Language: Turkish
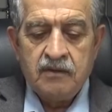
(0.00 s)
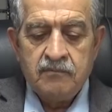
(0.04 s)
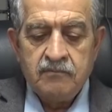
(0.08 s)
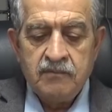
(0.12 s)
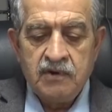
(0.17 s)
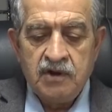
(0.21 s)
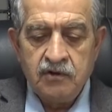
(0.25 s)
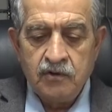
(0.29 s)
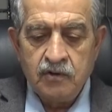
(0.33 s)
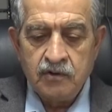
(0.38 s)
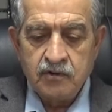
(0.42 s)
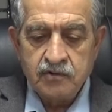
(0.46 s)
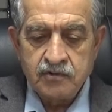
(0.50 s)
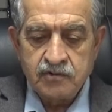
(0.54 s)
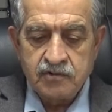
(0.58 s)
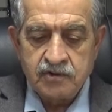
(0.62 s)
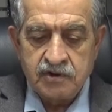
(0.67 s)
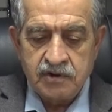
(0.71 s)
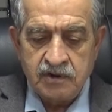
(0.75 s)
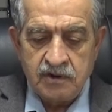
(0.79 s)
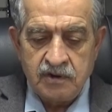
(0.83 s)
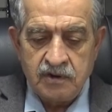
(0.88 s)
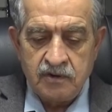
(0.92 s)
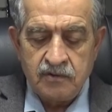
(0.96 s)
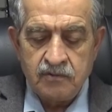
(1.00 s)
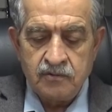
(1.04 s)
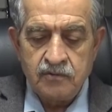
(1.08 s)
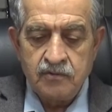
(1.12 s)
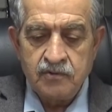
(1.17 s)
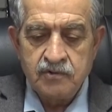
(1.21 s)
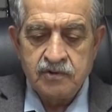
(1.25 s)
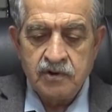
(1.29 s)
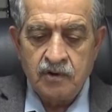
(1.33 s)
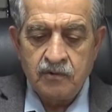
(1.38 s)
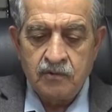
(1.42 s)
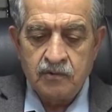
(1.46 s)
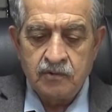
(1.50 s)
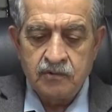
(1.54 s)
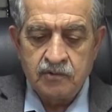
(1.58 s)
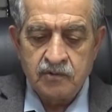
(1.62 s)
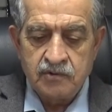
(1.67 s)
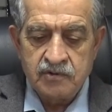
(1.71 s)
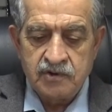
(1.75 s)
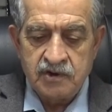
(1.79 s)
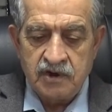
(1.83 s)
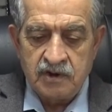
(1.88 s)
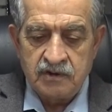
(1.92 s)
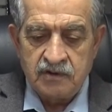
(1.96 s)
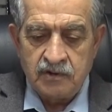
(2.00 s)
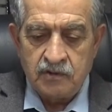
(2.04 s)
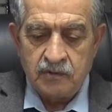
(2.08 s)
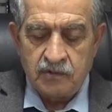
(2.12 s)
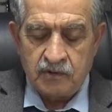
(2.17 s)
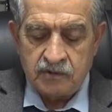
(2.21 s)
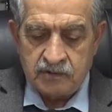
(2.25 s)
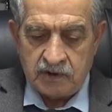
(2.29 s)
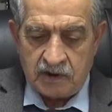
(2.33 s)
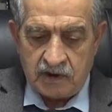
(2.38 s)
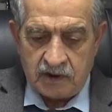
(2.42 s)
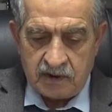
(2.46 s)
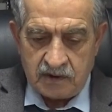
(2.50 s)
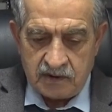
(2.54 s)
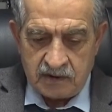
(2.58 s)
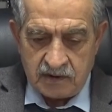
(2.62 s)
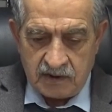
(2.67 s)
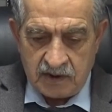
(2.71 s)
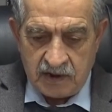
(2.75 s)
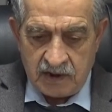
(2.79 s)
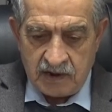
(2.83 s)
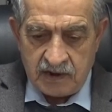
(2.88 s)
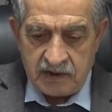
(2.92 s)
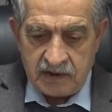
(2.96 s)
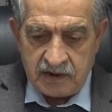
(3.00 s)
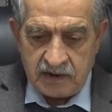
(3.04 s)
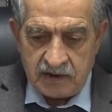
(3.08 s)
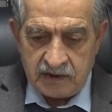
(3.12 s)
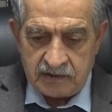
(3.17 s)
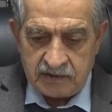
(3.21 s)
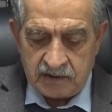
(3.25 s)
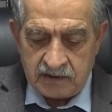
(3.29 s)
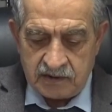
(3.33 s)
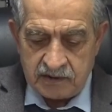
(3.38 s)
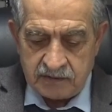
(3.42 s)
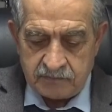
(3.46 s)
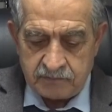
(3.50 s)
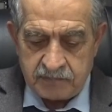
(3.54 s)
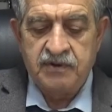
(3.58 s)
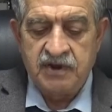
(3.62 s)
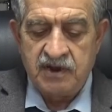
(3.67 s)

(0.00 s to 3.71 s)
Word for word: Biliyoruz ki %37.57'lik